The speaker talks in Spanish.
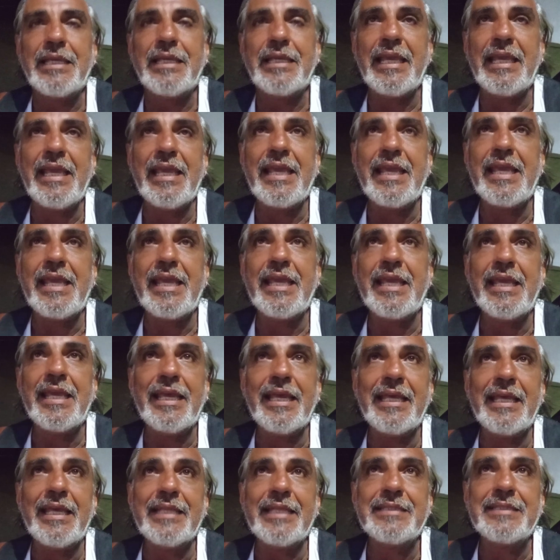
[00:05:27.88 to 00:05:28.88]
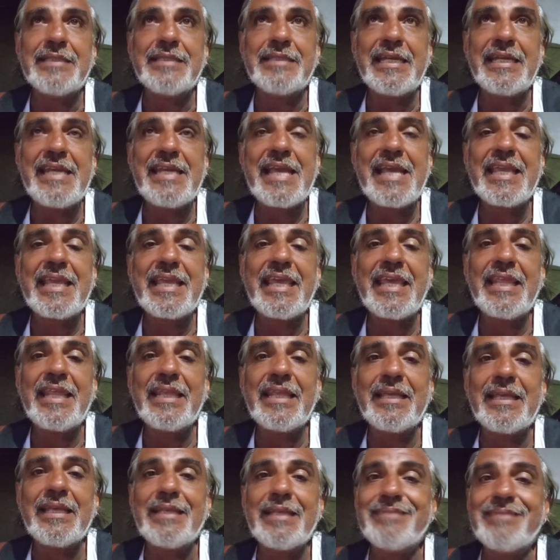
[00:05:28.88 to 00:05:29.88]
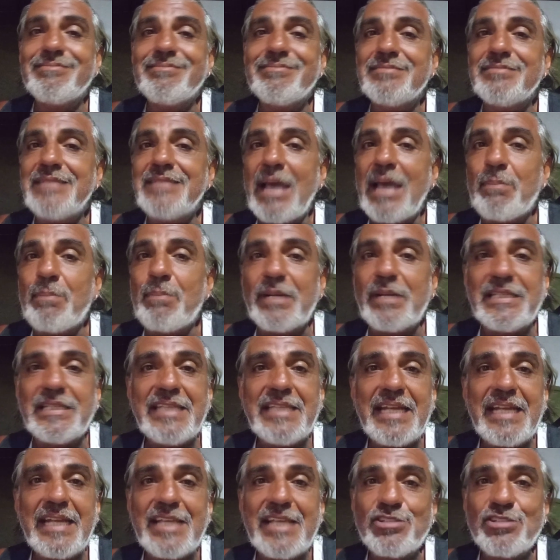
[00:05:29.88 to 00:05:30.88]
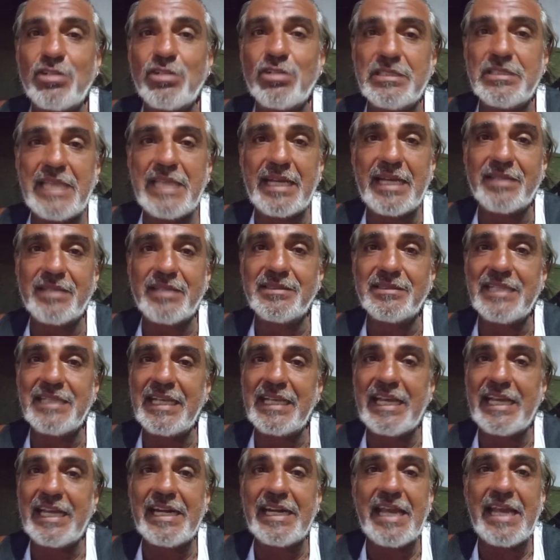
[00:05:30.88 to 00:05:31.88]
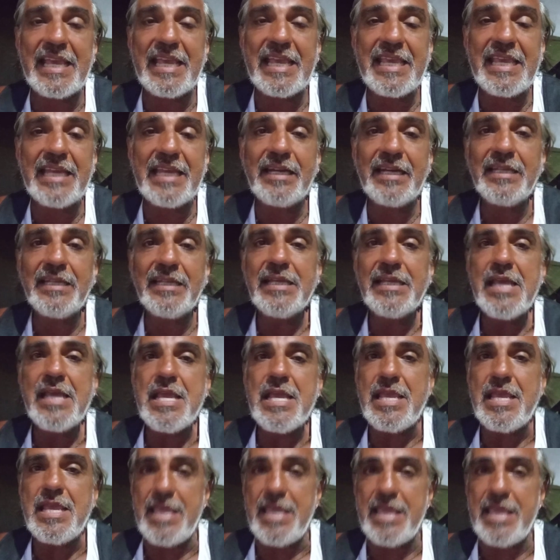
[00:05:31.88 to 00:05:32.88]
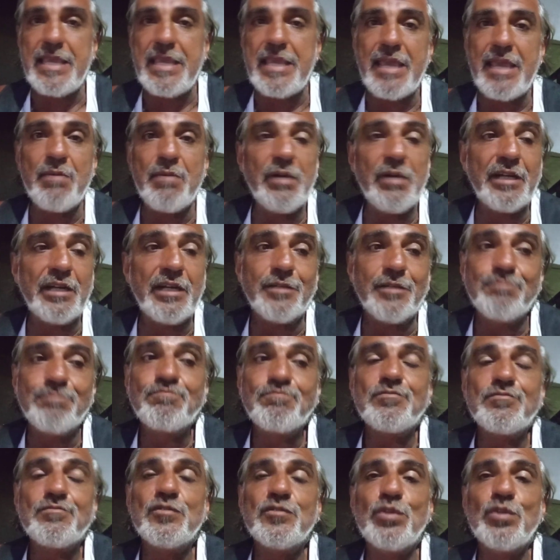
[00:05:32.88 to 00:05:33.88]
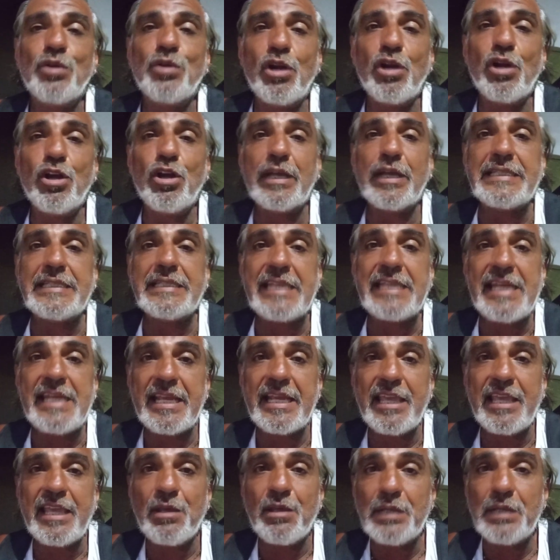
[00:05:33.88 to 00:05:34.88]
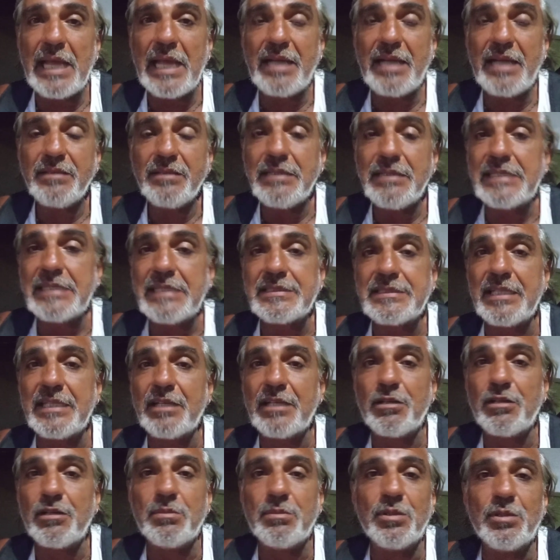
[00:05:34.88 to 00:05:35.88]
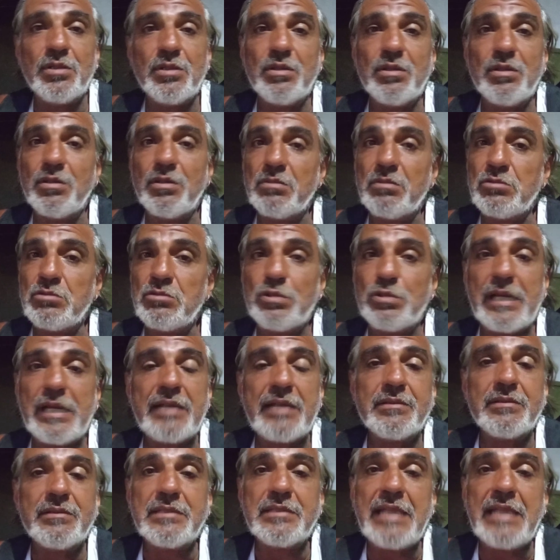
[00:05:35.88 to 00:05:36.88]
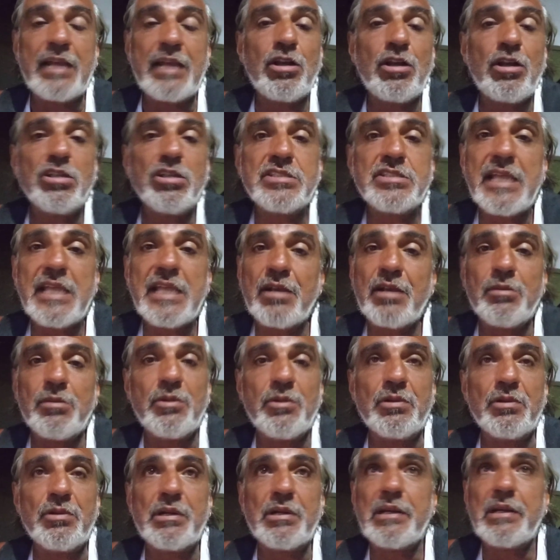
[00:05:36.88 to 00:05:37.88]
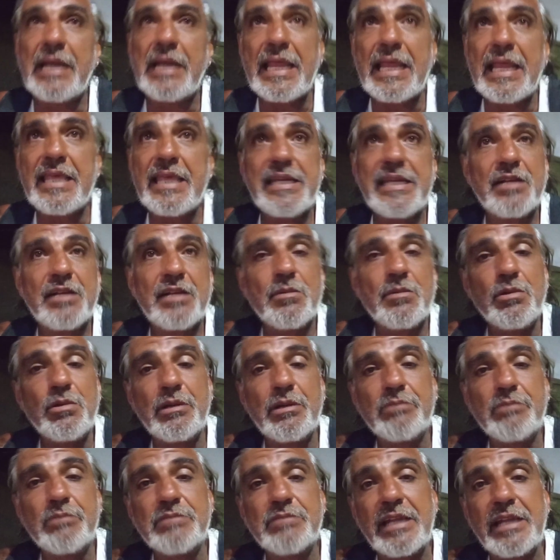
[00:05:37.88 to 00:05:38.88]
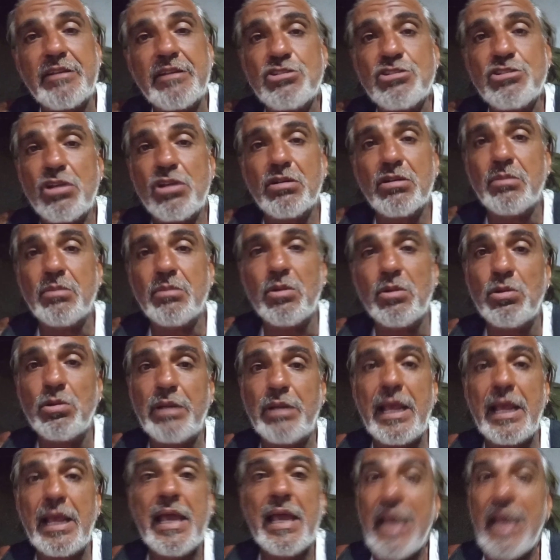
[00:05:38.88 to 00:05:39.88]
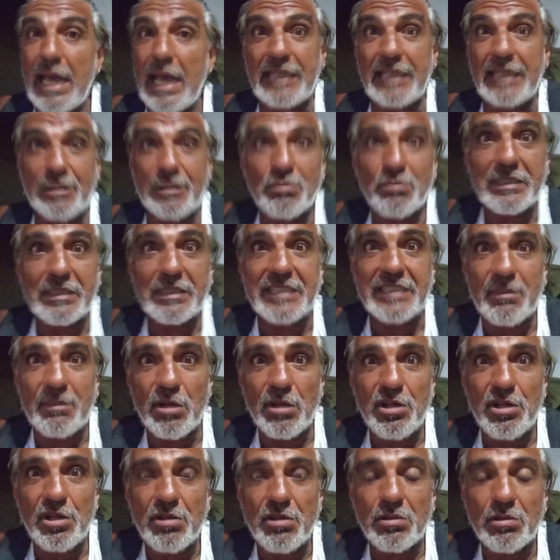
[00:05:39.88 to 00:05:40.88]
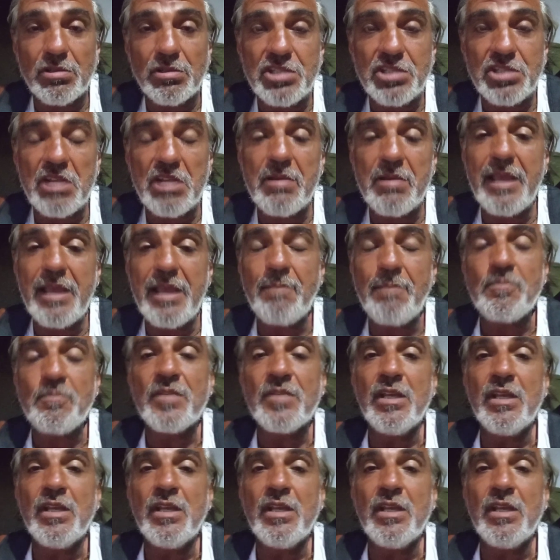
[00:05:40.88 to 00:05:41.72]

que tenía que aprender a soltar, dejarla ir y que bueno, duró lo que tenía que durar, así como duran las cosas, como dura una heladera, como dura un televisor, como dura hasta un matrimonio inclusive,